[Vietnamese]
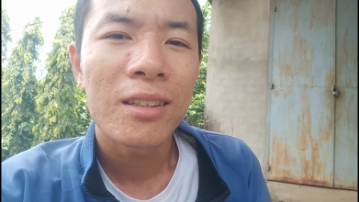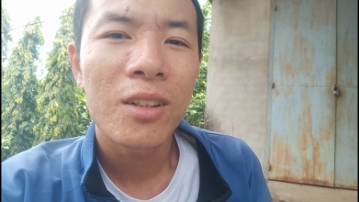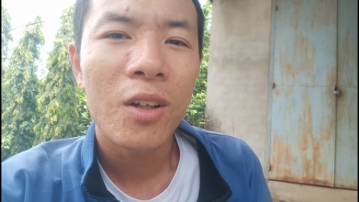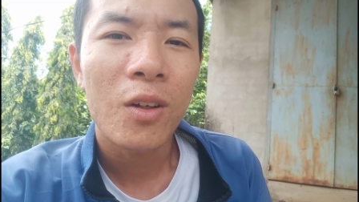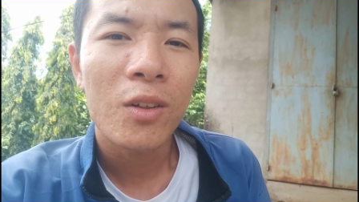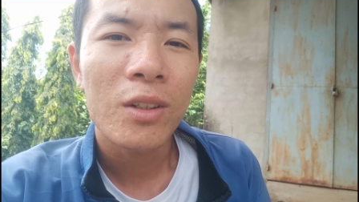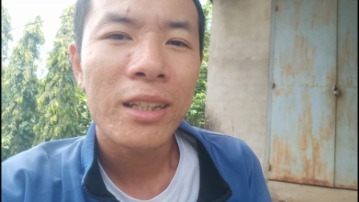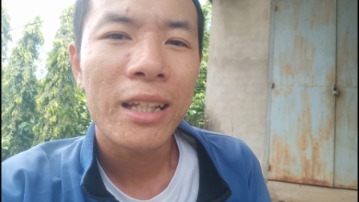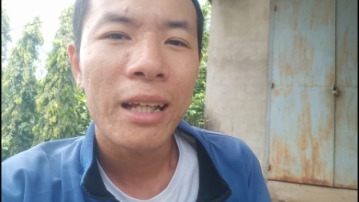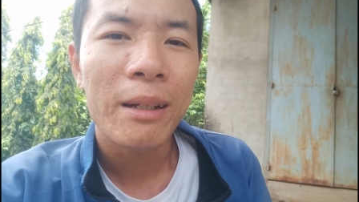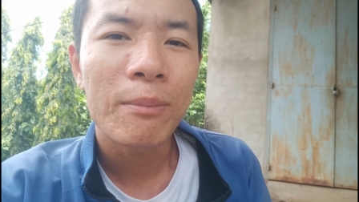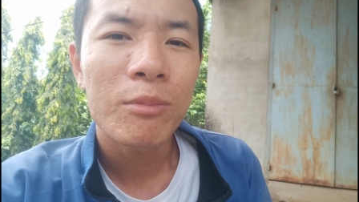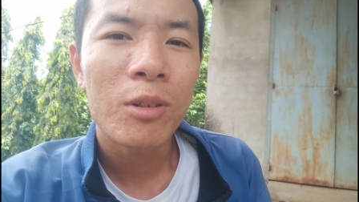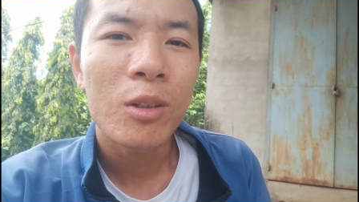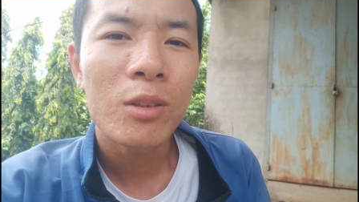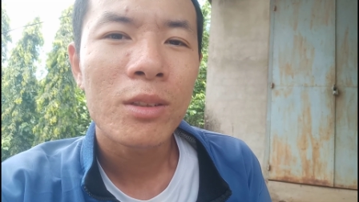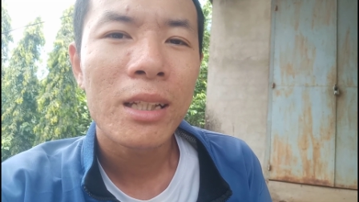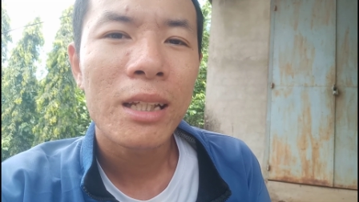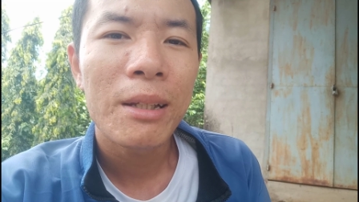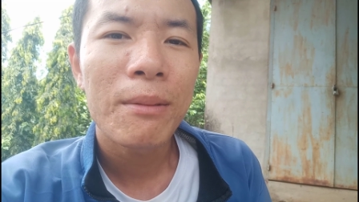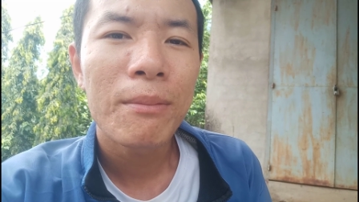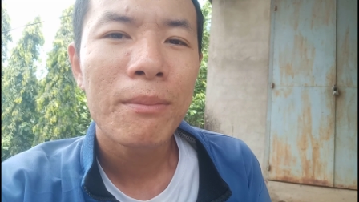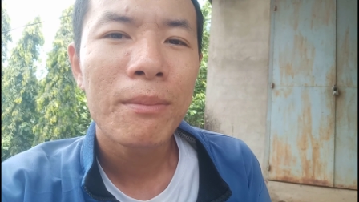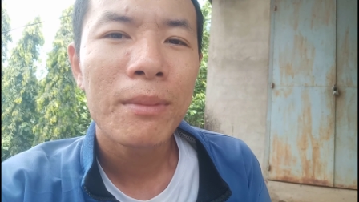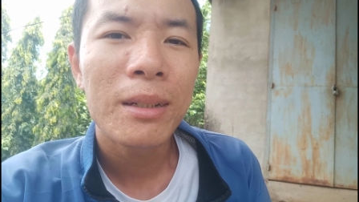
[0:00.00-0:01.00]
dọn dẹp cho
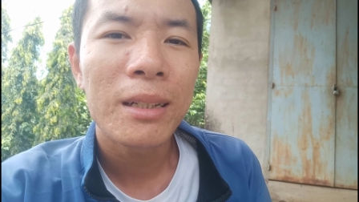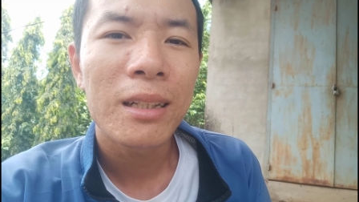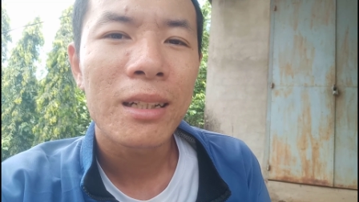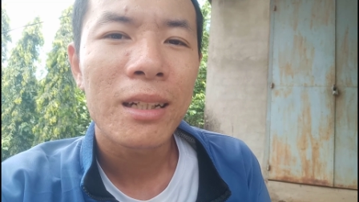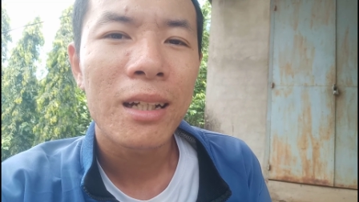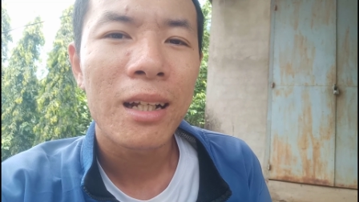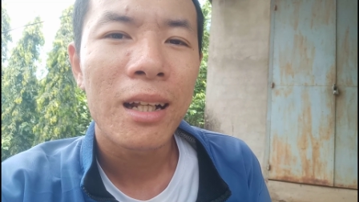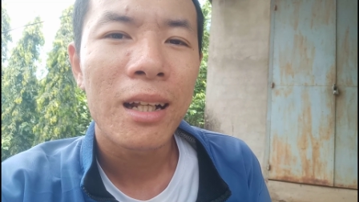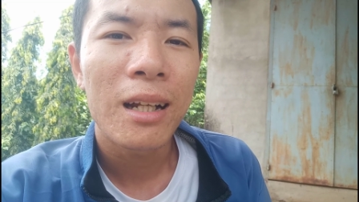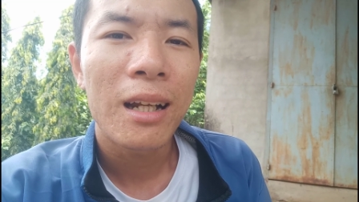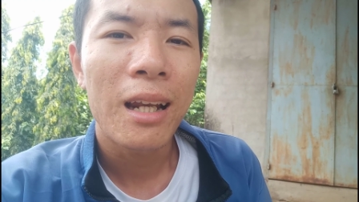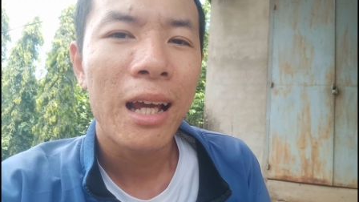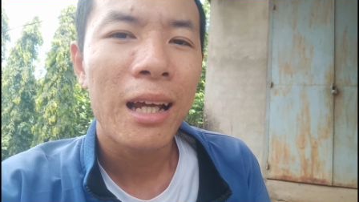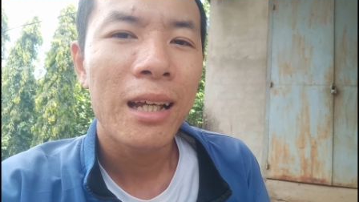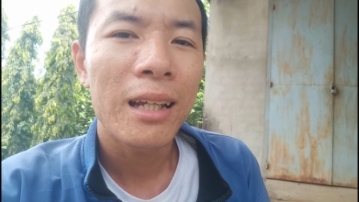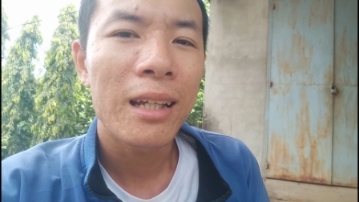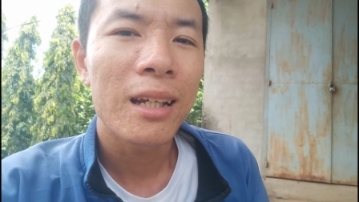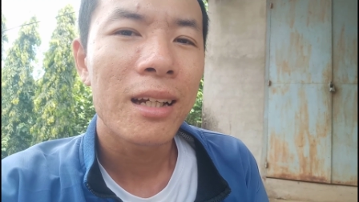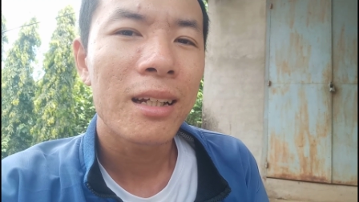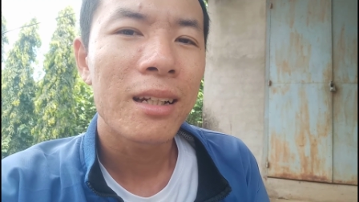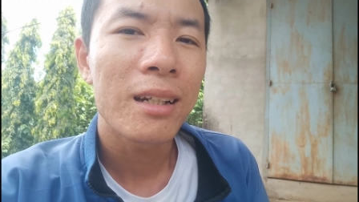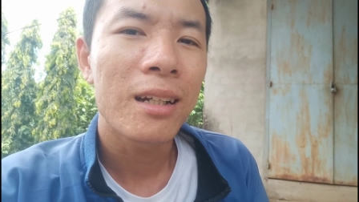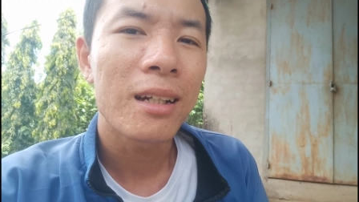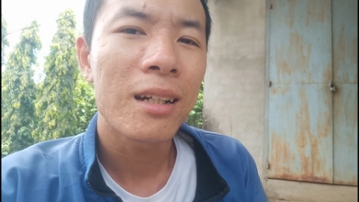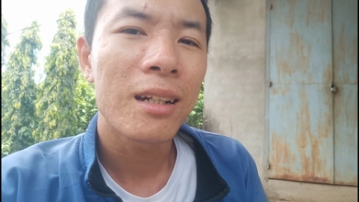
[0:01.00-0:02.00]
chim, mình uh, lại
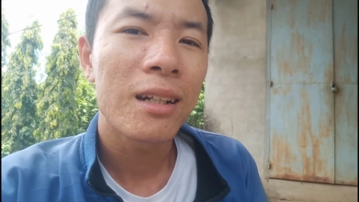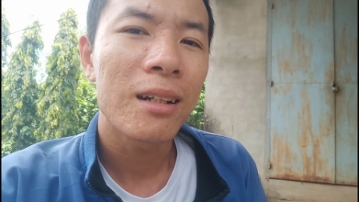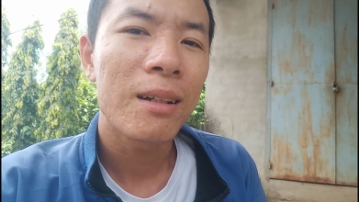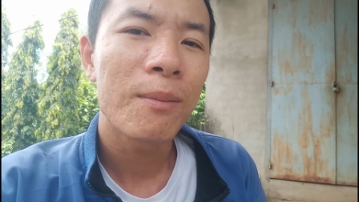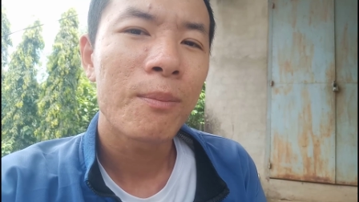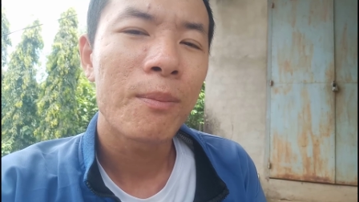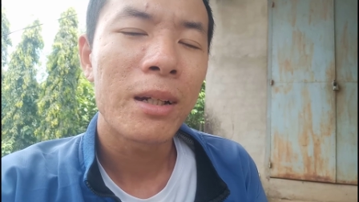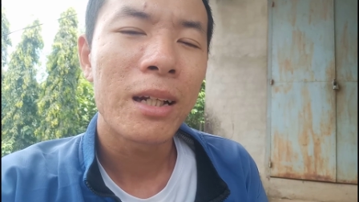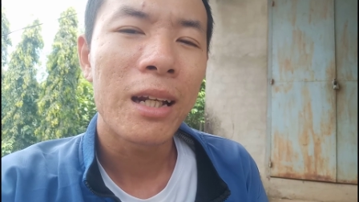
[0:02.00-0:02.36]
uh,